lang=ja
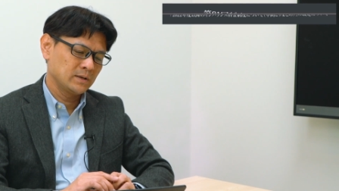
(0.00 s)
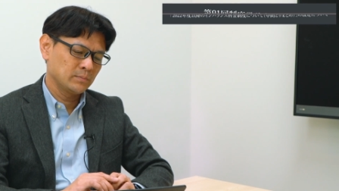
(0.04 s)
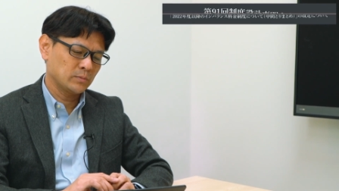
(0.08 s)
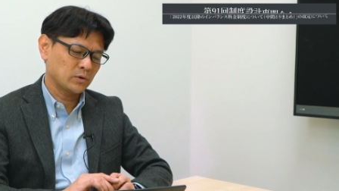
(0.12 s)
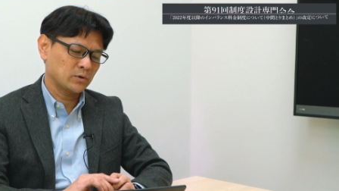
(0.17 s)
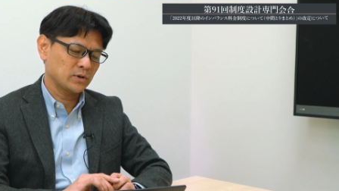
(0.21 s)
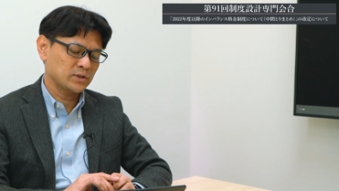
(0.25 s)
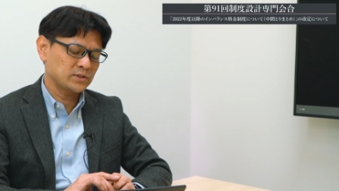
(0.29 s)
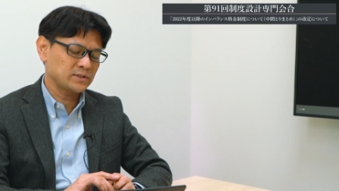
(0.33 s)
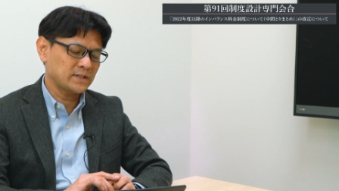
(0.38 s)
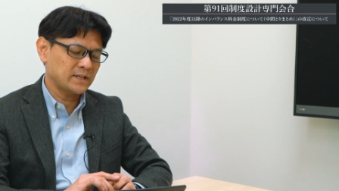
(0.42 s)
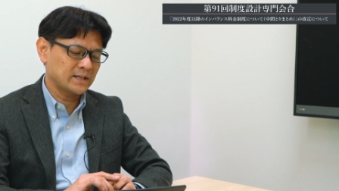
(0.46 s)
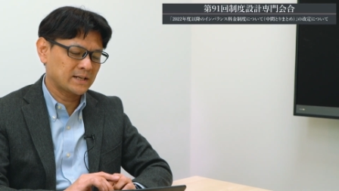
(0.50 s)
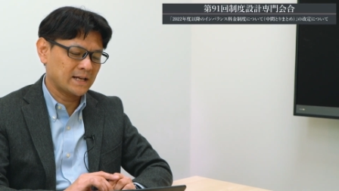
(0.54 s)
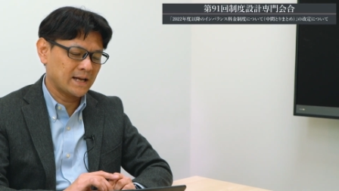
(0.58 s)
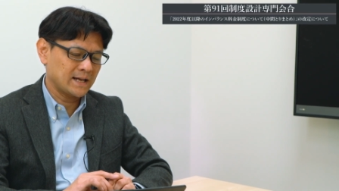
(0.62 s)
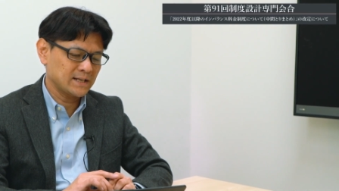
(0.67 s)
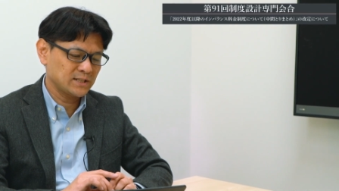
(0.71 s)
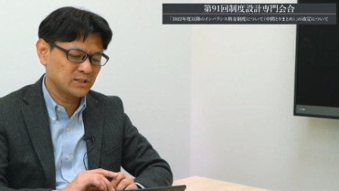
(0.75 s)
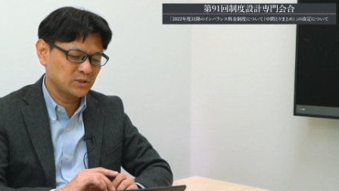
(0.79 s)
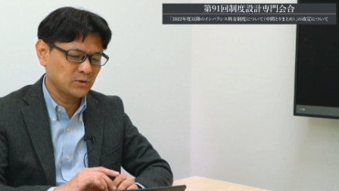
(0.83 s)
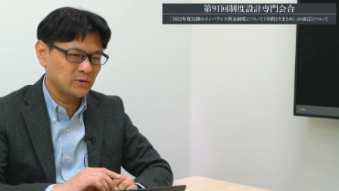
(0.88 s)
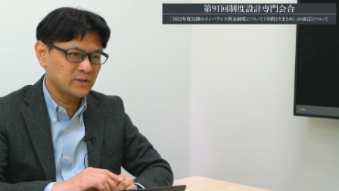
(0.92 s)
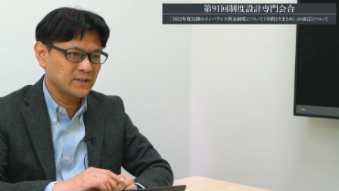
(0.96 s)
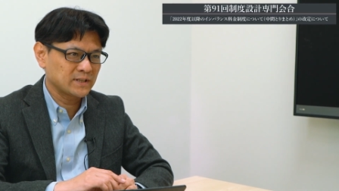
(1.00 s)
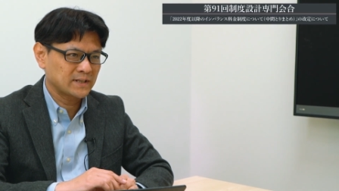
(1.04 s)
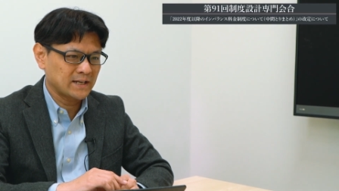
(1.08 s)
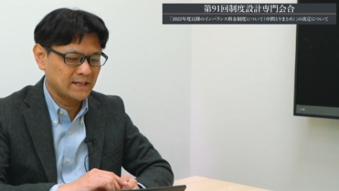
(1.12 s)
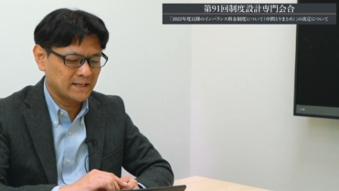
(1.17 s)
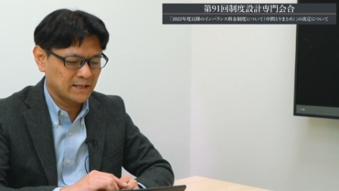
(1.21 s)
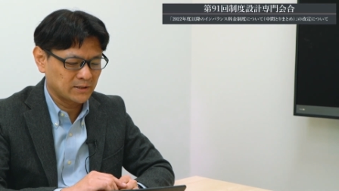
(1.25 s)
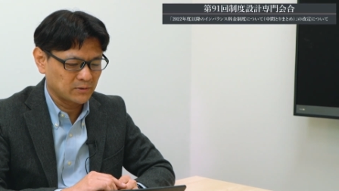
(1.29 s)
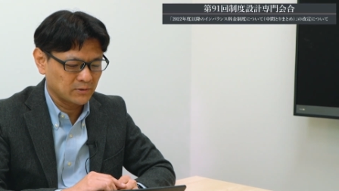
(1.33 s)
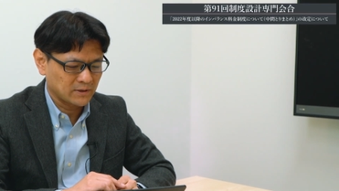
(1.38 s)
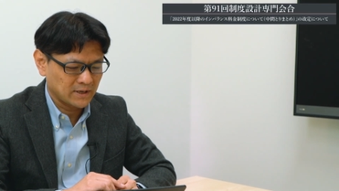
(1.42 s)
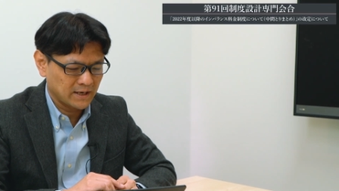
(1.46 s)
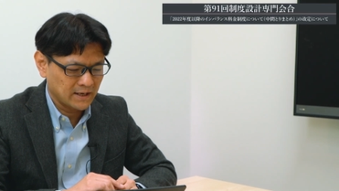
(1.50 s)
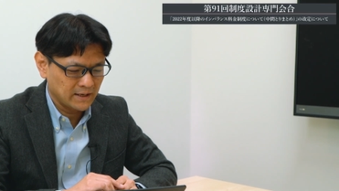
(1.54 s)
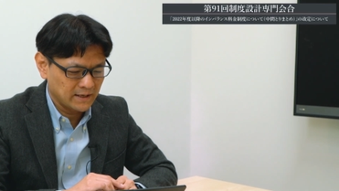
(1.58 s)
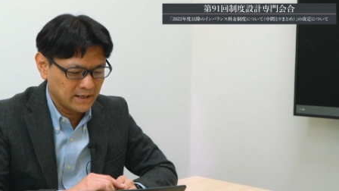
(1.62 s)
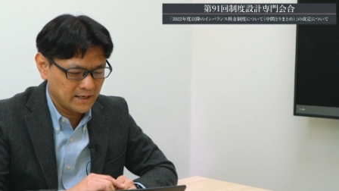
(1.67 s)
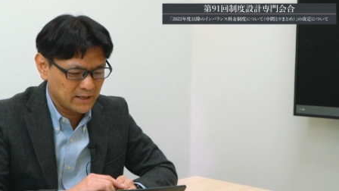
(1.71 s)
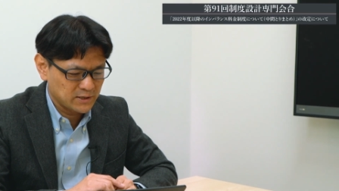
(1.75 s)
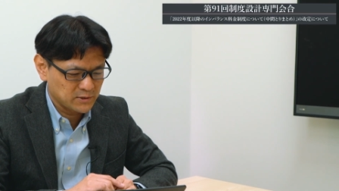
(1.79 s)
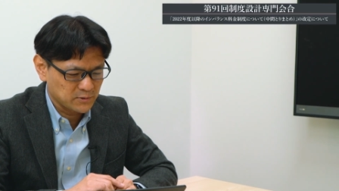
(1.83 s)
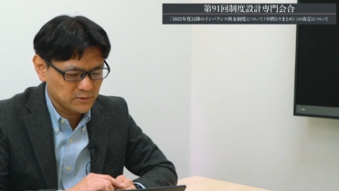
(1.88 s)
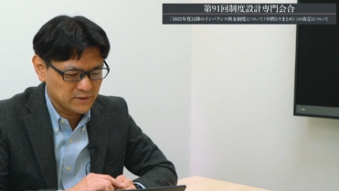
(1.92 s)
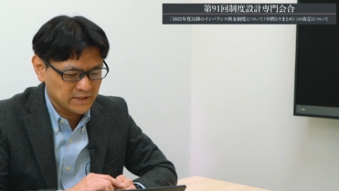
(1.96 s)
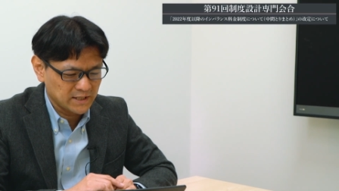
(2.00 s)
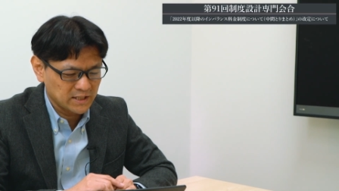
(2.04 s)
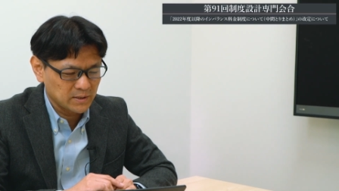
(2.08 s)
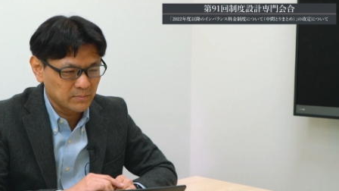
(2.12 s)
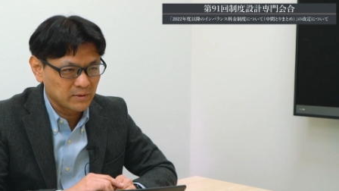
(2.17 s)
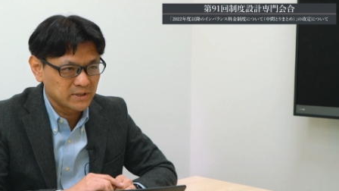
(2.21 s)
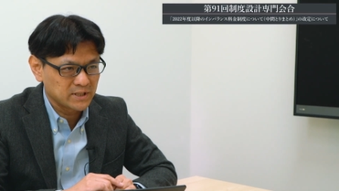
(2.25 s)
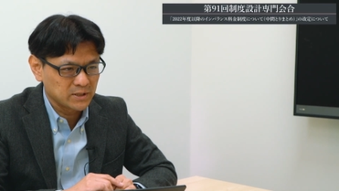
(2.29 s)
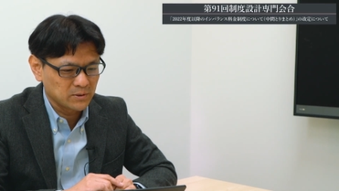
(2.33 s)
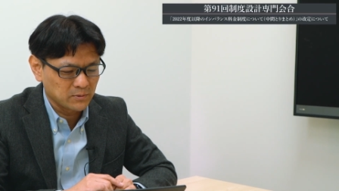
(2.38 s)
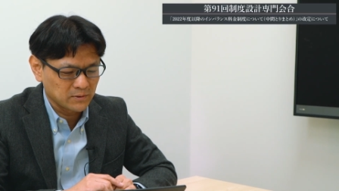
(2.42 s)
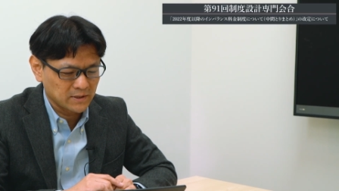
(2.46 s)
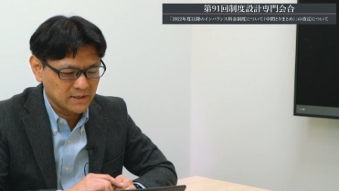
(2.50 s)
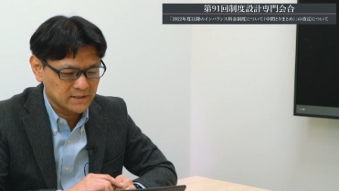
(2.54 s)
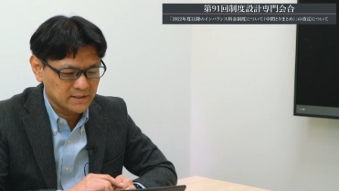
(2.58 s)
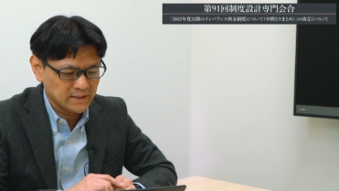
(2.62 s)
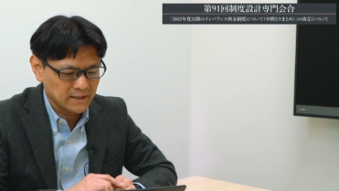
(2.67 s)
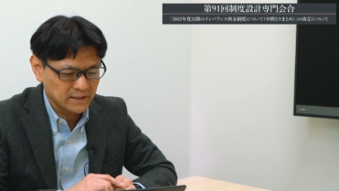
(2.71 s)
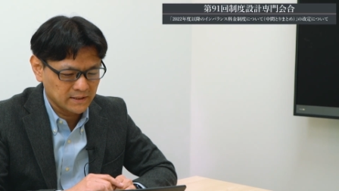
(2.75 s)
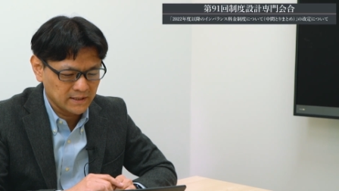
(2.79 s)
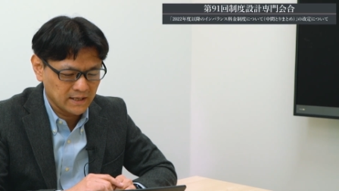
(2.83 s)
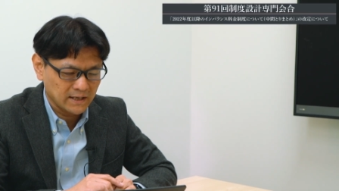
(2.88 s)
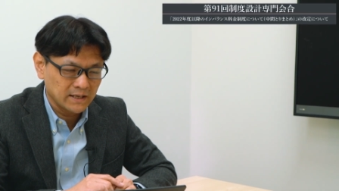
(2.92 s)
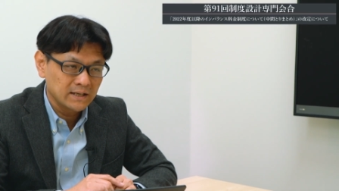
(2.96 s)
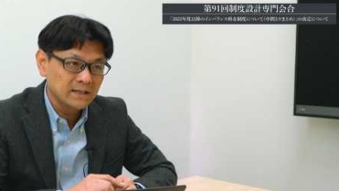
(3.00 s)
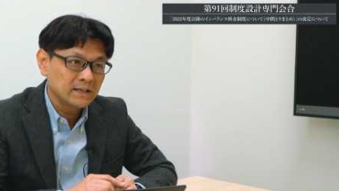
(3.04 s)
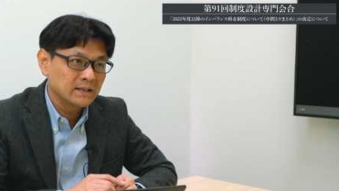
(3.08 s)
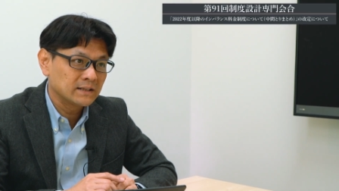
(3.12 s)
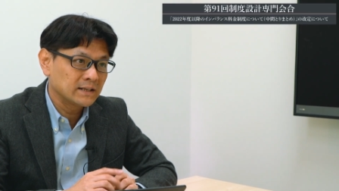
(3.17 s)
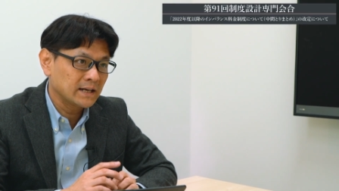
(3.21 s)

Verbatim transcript: これすでに監視等委員会だとか N 庁さんでも議論がされた